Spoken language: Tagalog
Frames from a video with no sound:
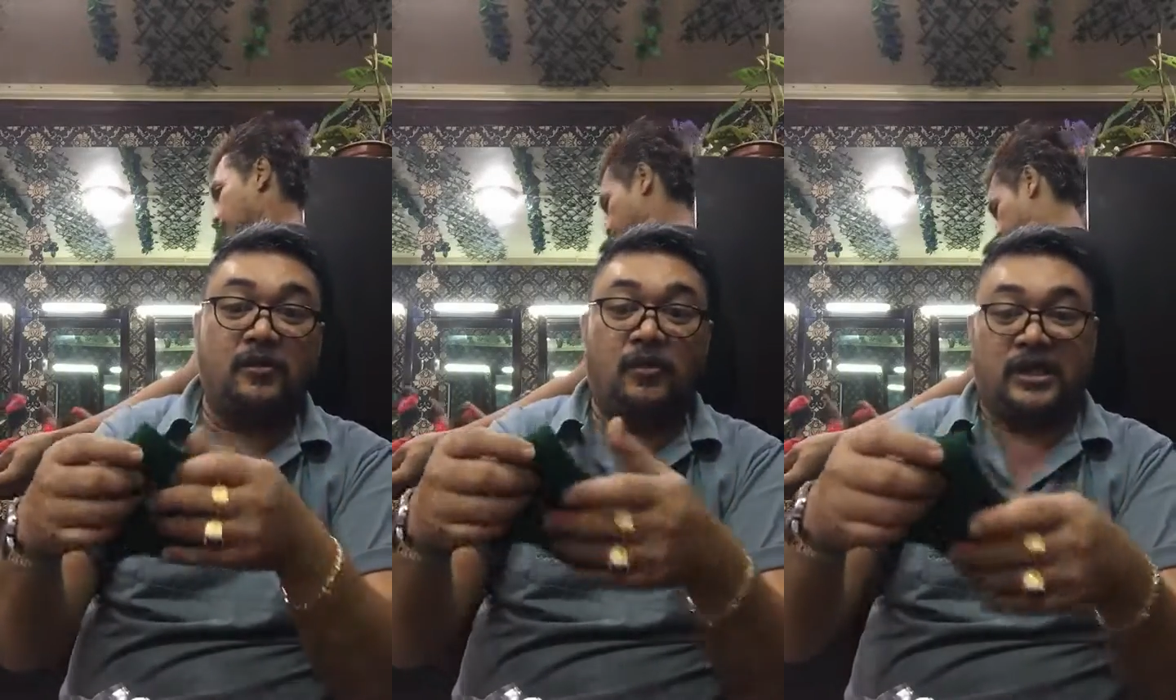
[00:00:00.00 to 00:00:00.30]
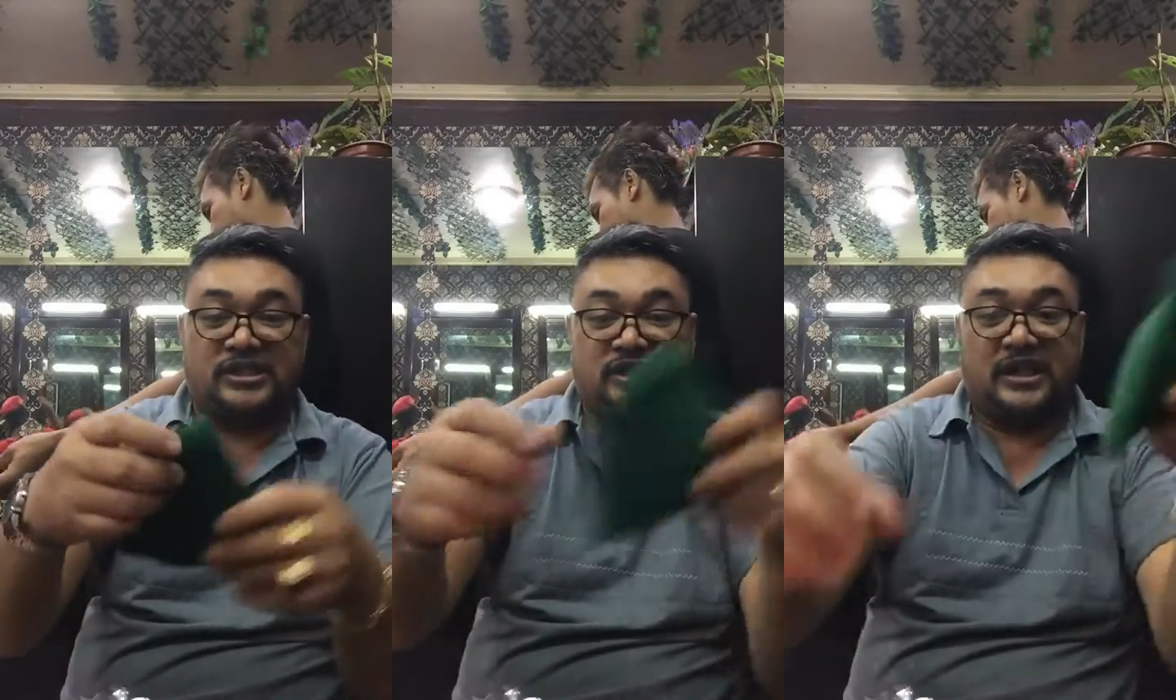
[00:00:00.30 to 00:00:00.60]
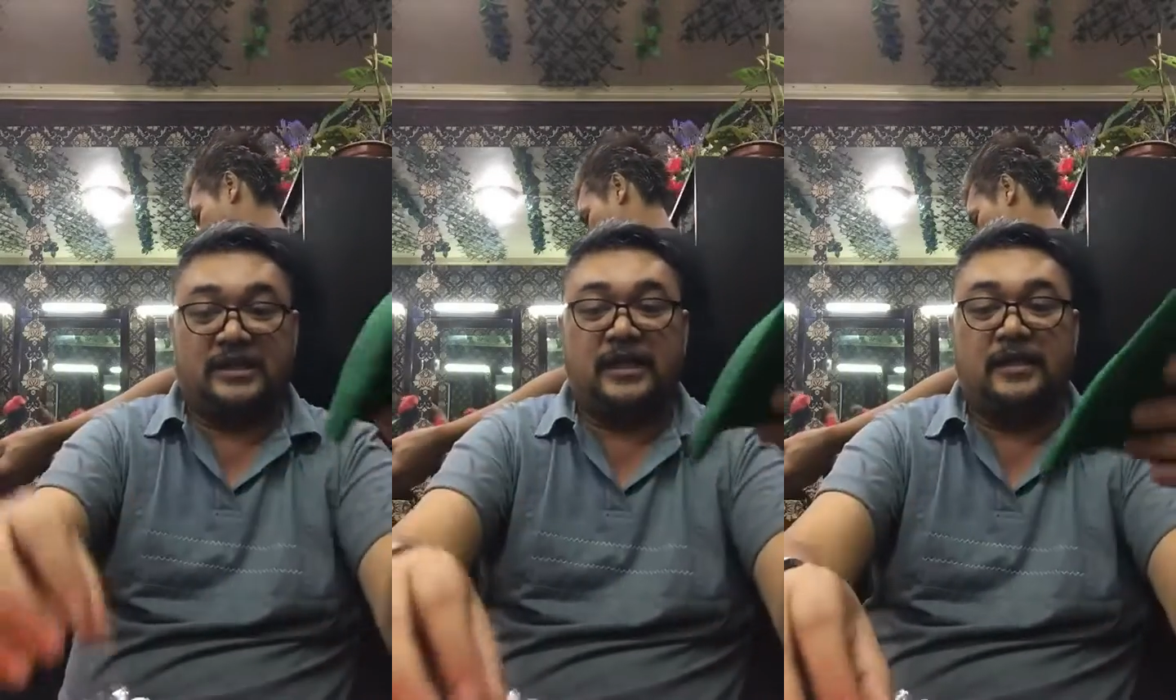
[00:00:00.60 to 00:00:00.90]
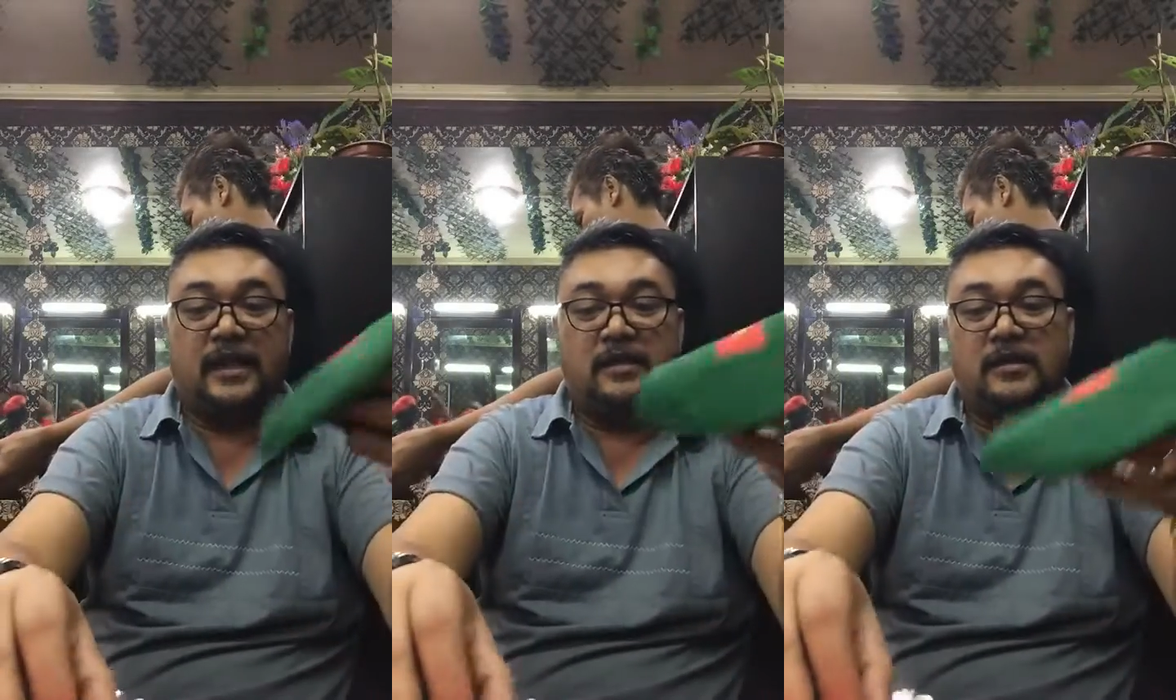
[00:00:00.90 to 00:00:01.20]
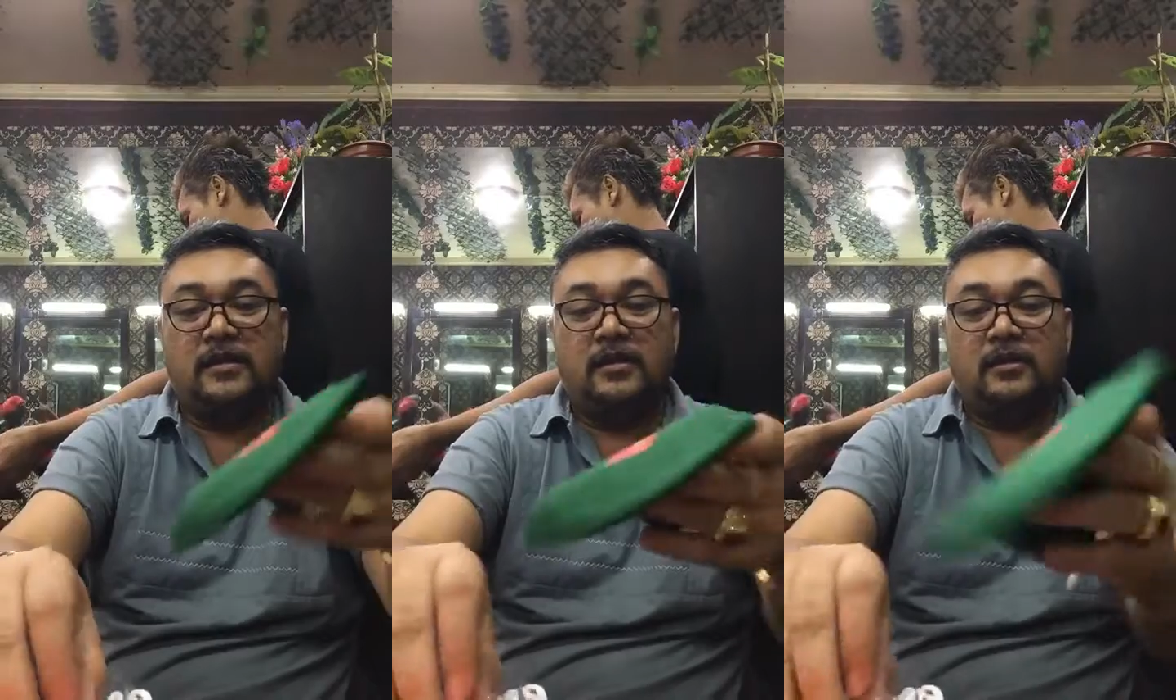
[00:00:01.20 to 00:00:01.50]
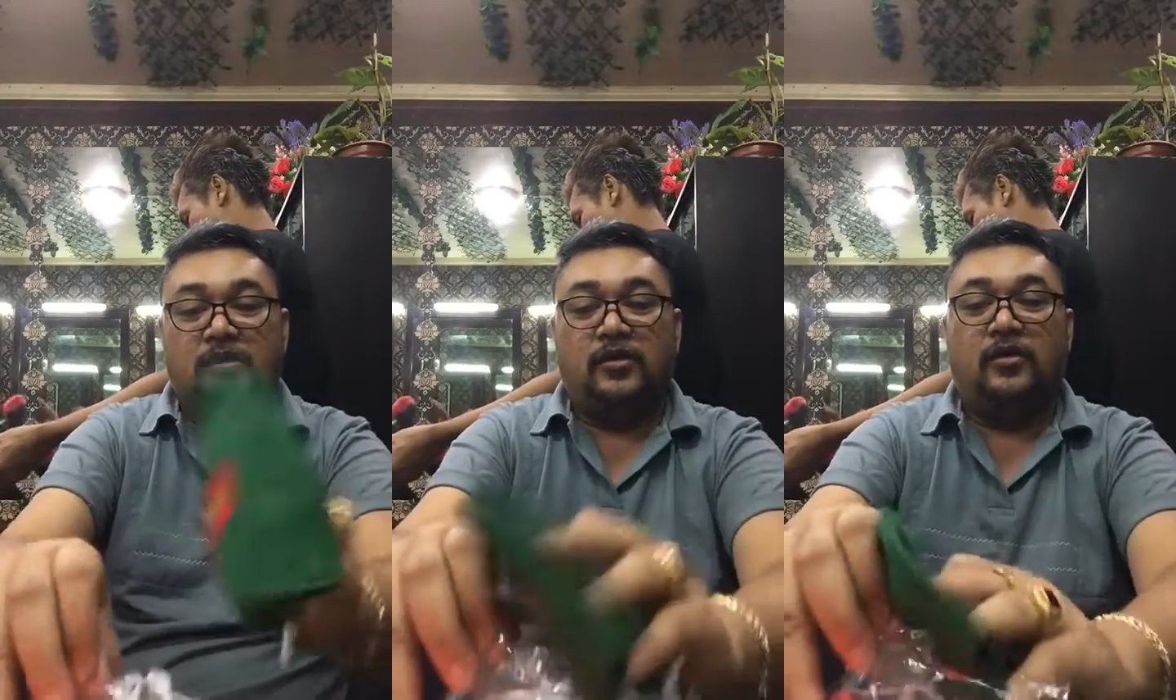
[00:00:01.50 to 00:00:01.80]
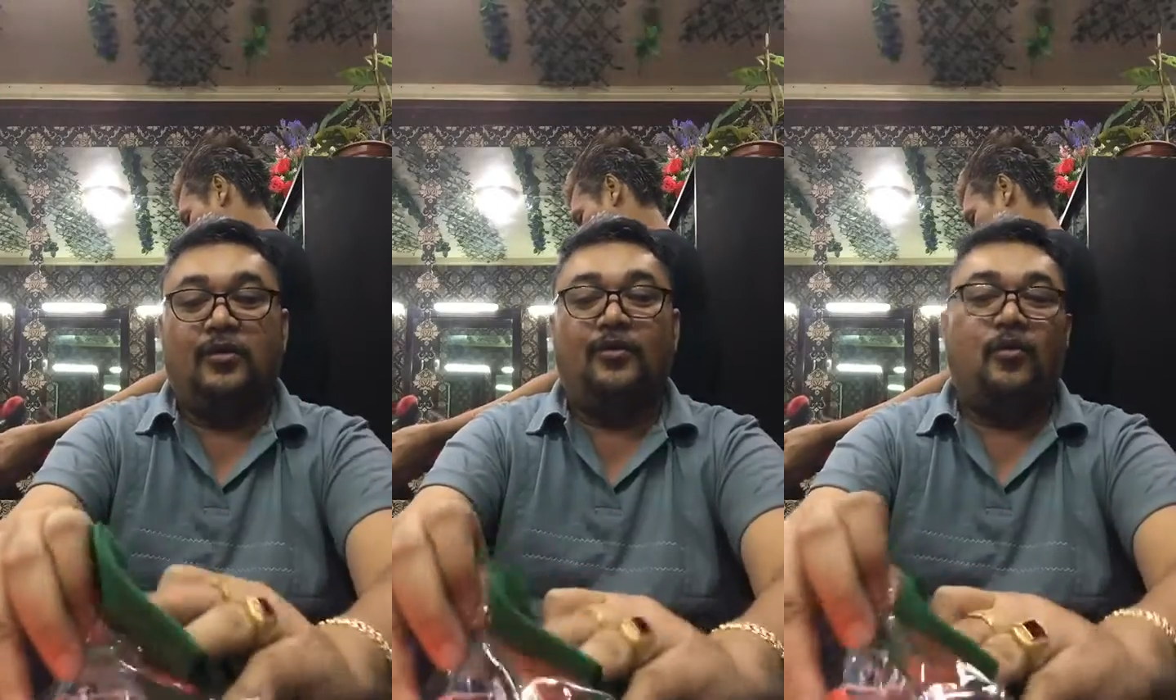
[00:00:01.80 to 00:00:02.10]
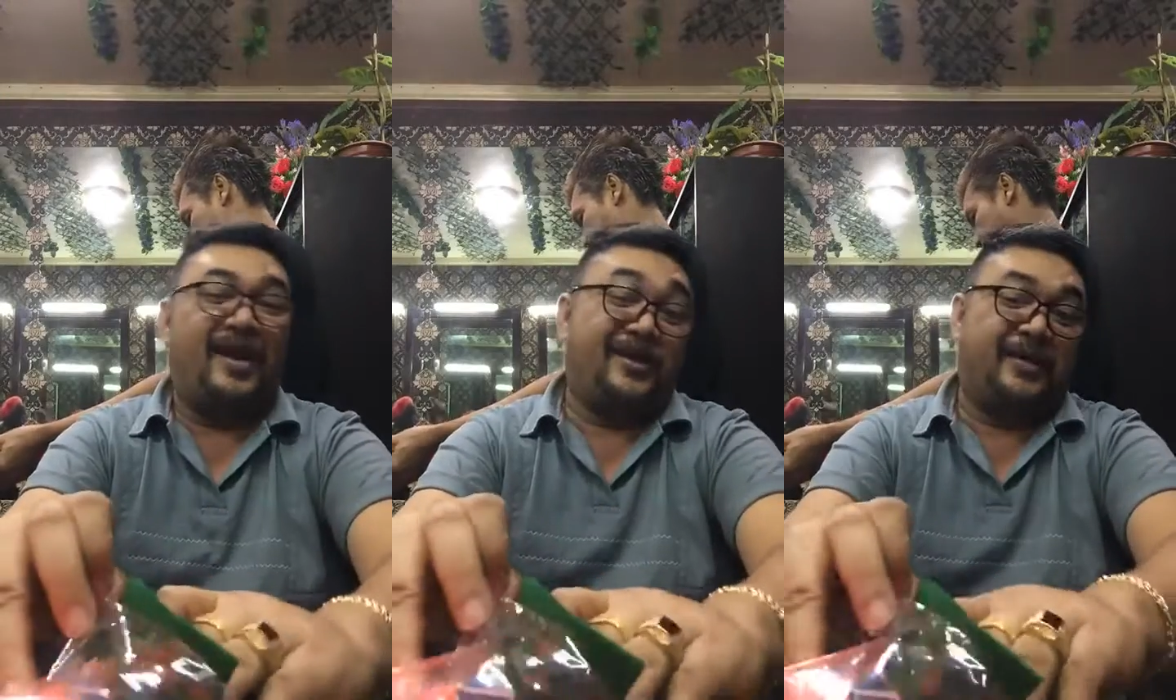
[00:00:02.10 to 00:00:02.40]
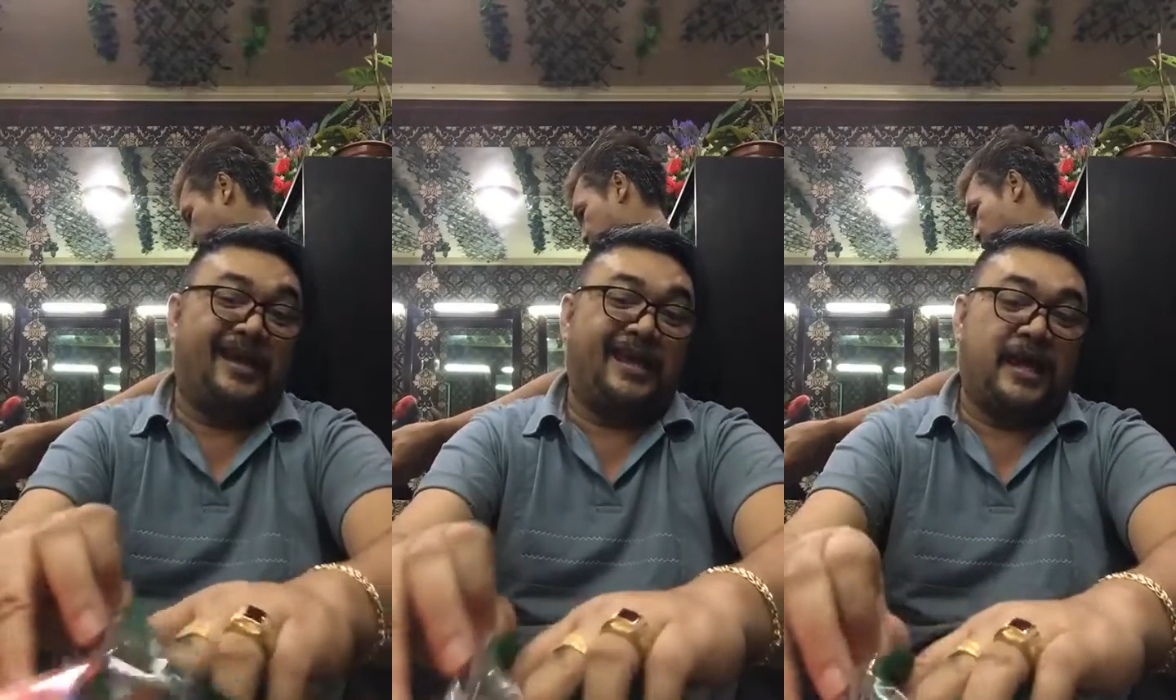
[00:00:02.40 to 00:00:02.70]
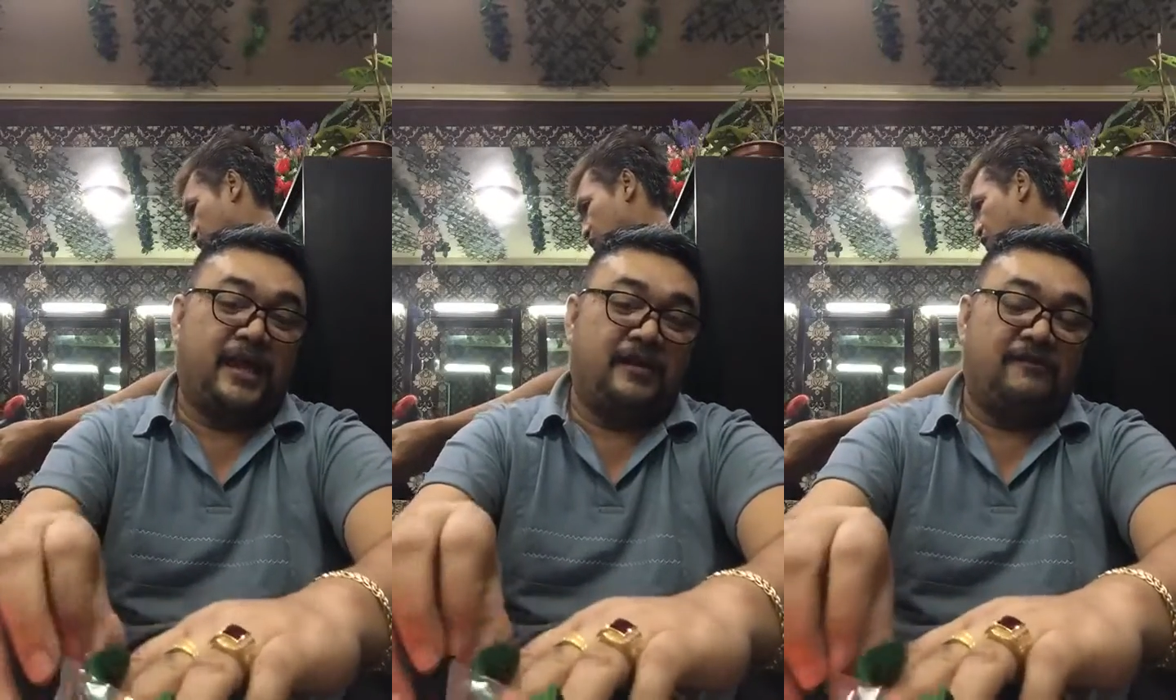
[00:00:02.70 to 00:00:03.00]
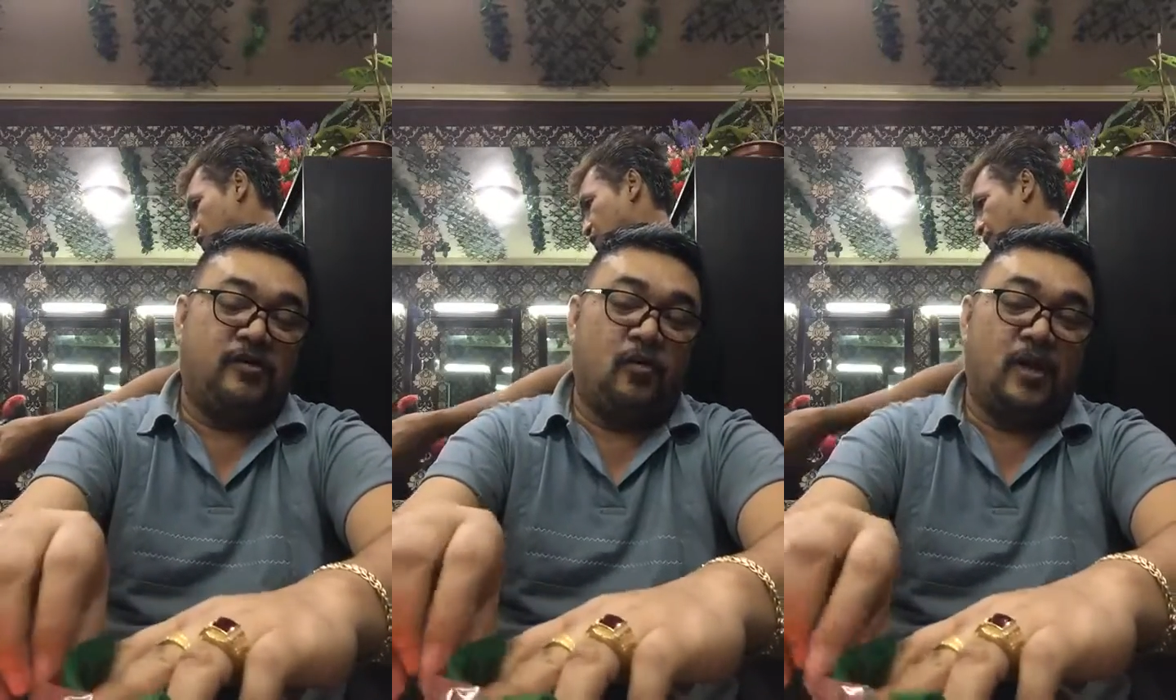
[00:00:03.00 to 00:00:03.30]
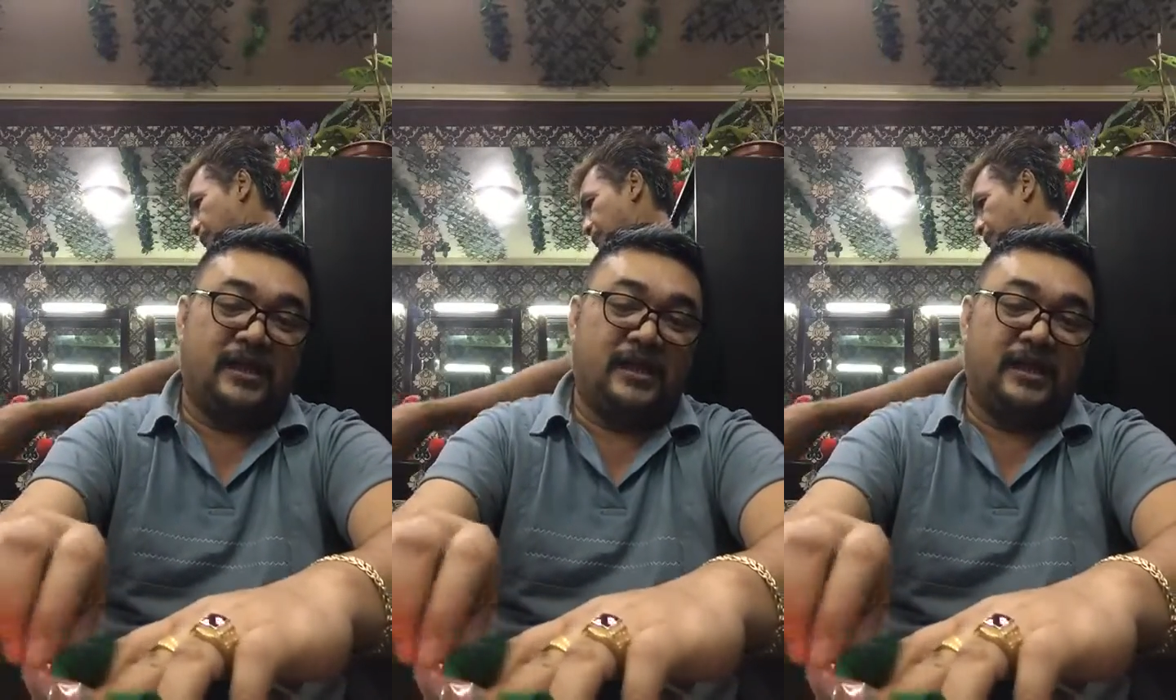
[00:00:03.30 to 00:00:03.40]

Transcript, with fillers: can wash it and then you wear it again if you